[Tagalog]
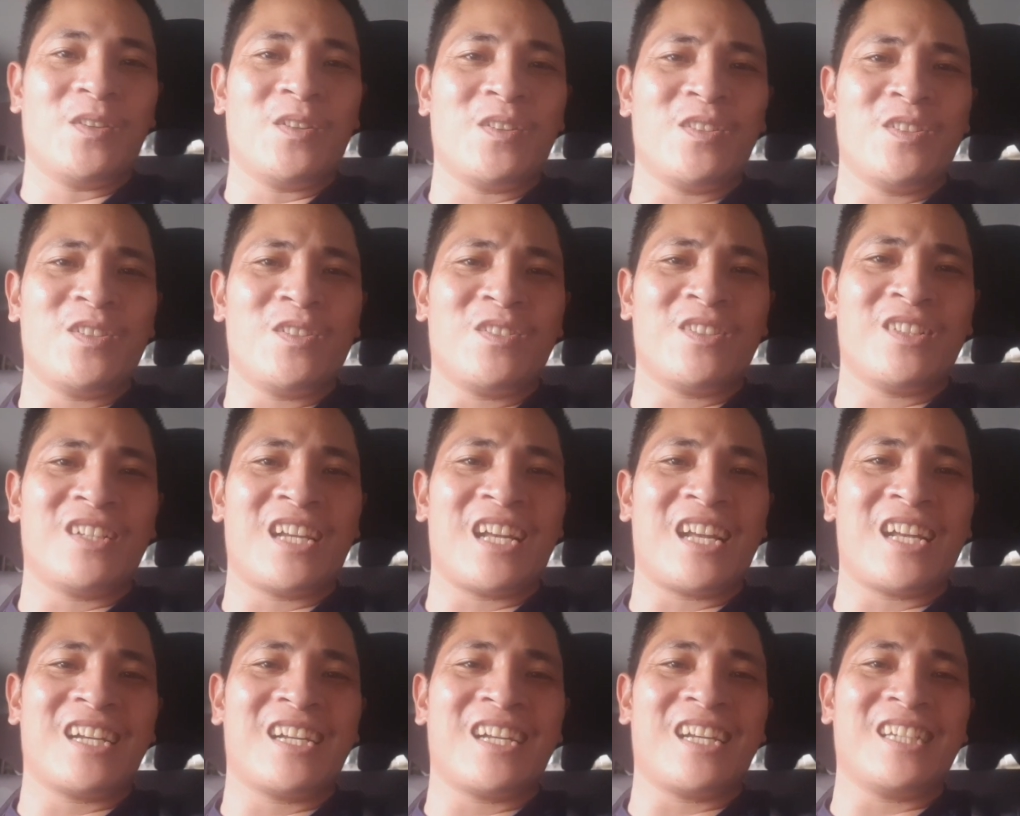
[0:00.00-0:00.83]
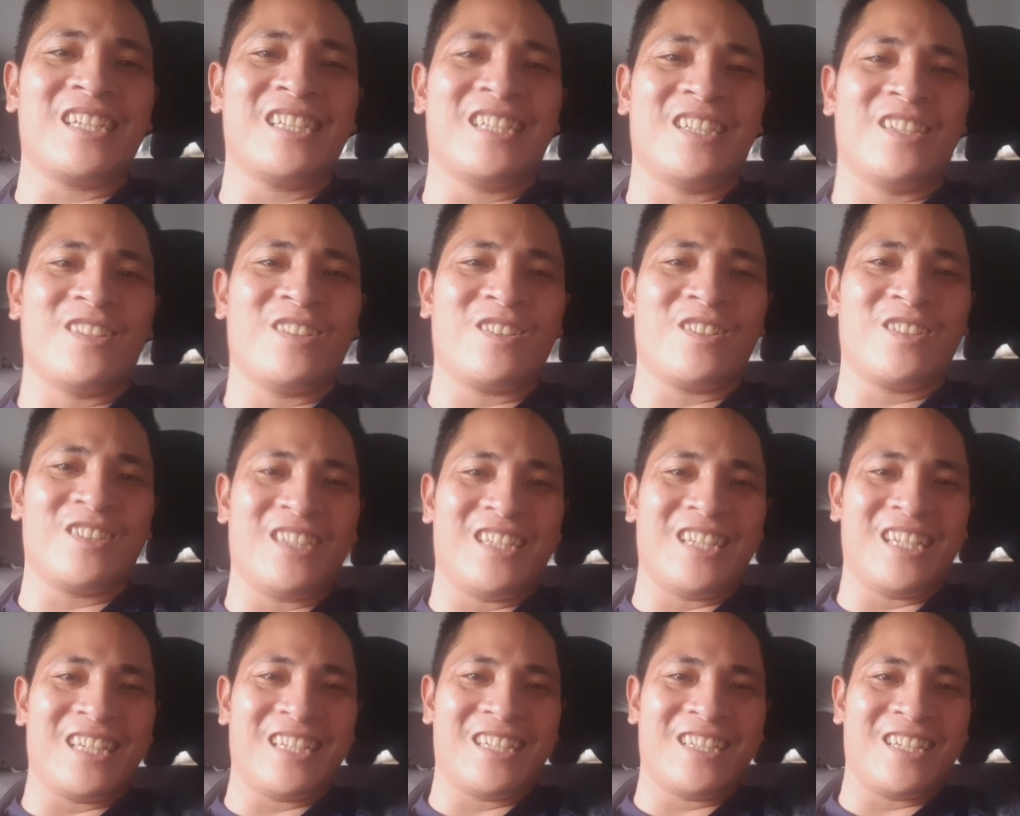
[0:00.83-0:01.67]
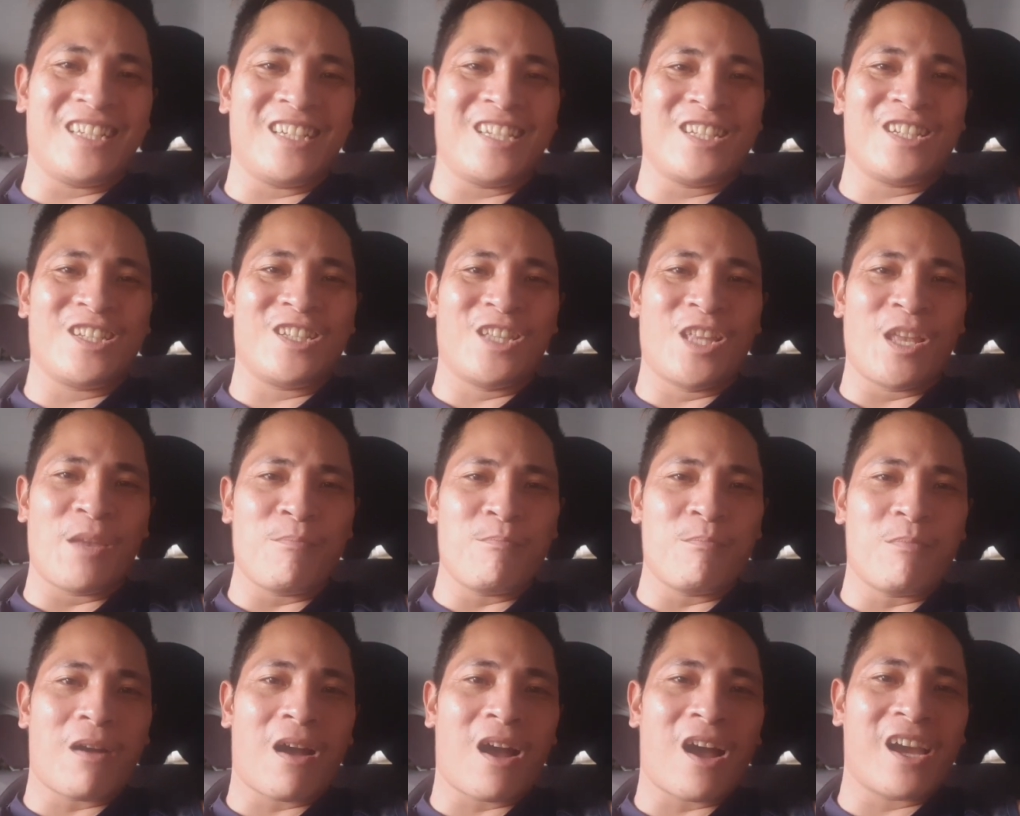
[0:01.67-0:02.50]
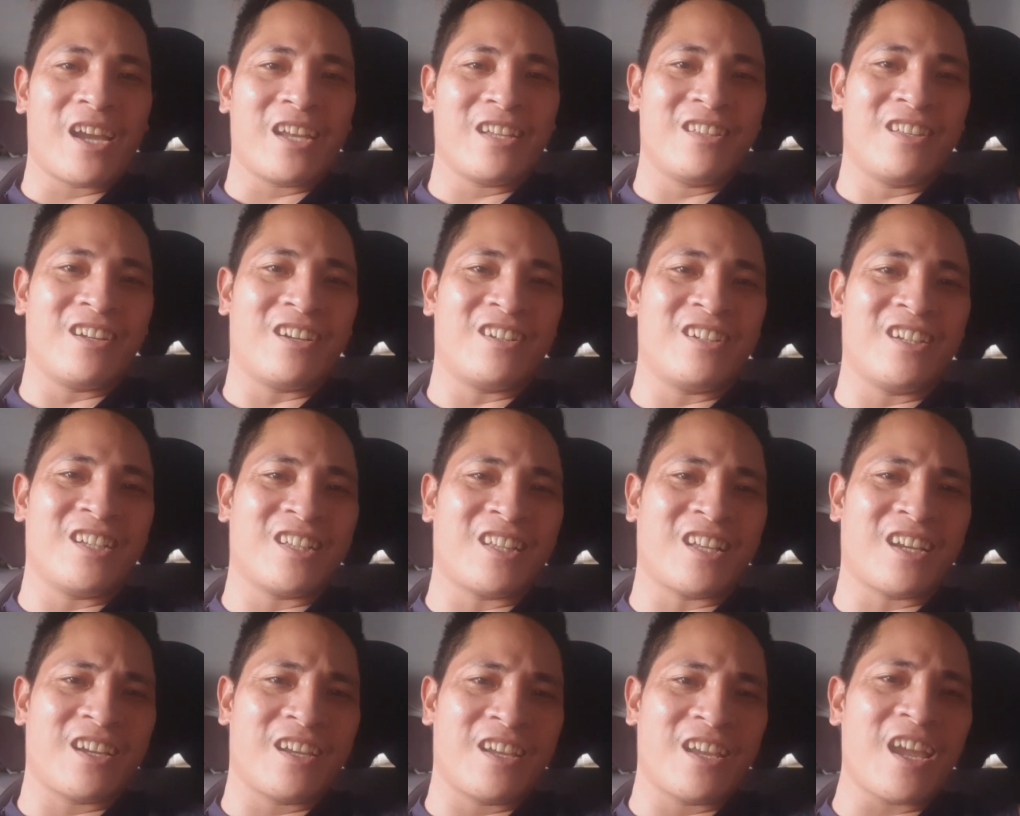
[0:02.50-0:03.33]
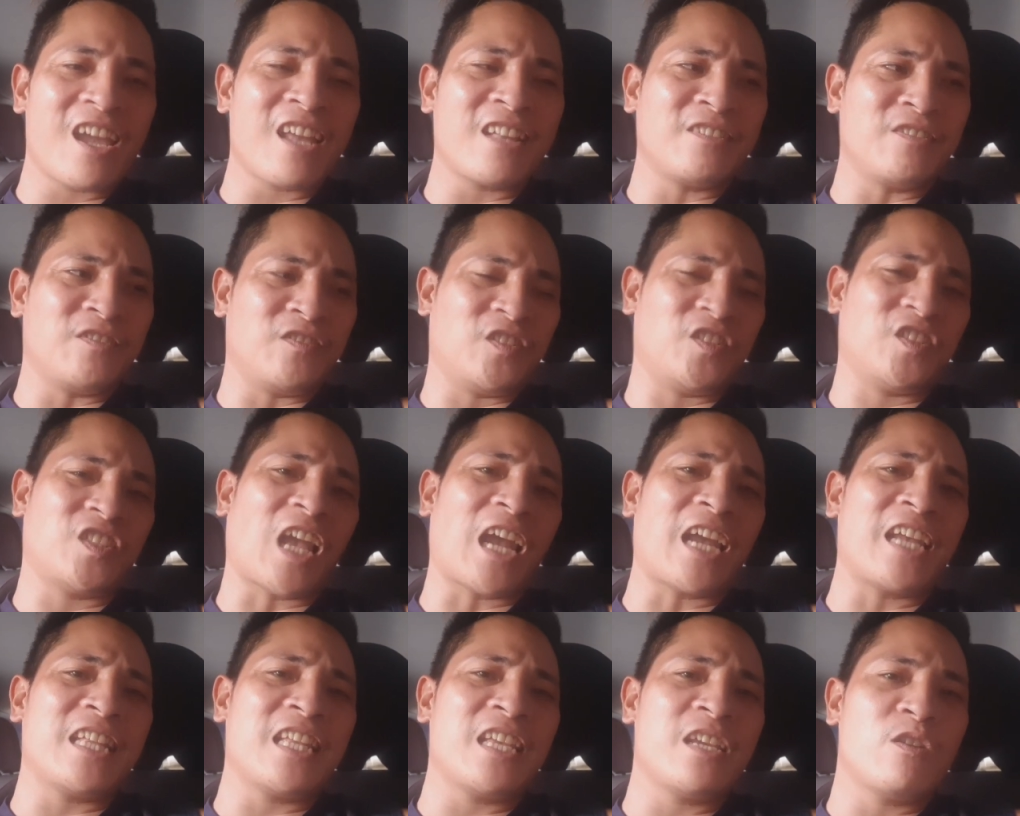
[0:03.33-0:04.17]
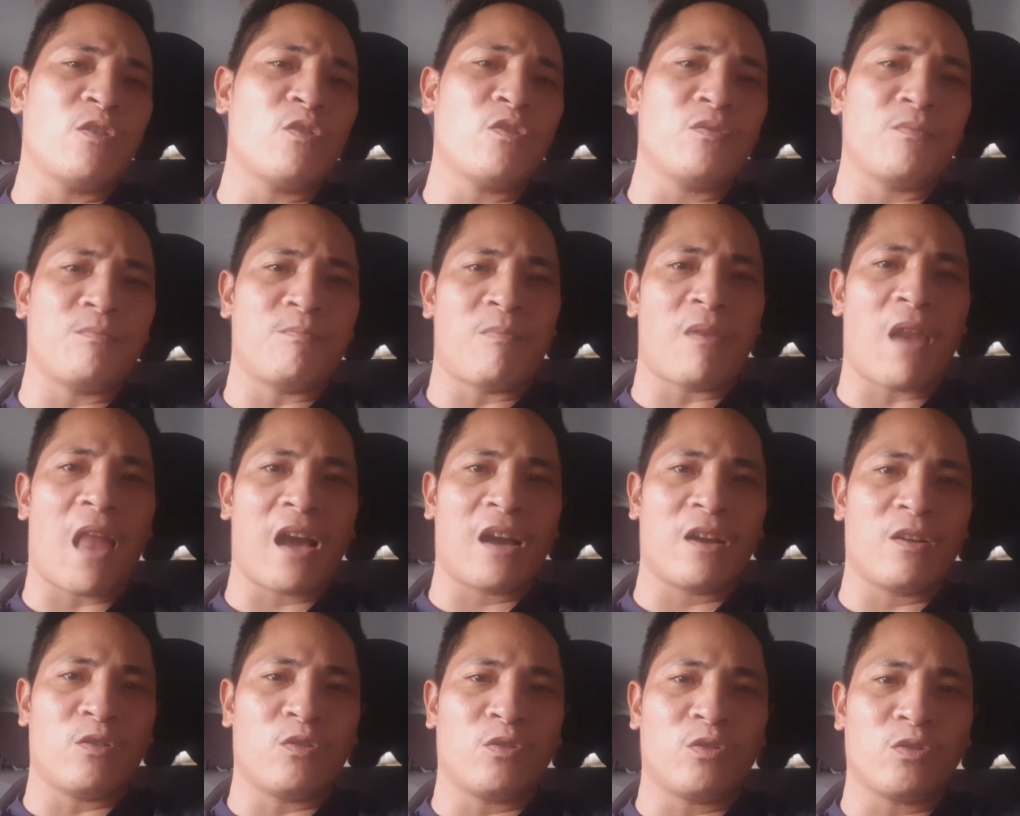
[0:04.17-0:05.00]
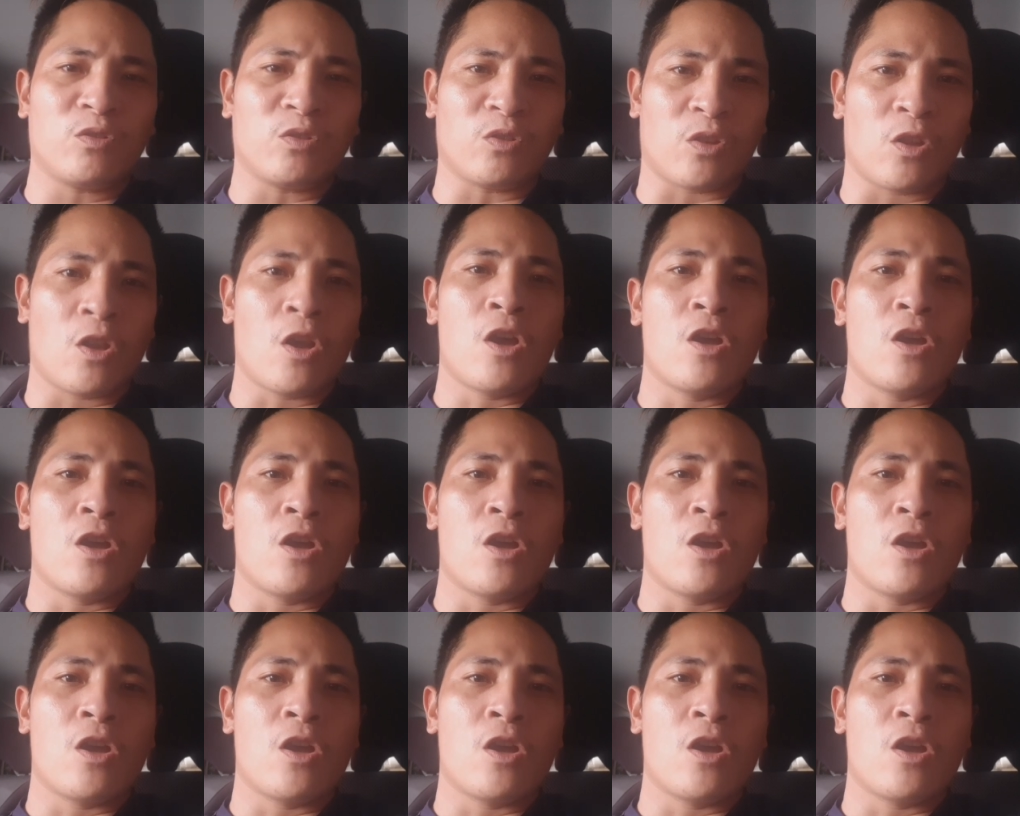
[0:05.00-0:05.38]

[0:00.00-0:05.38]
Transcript: So yun nga guys, no? This is Team Bahay Darnit again, signing on, vlog on.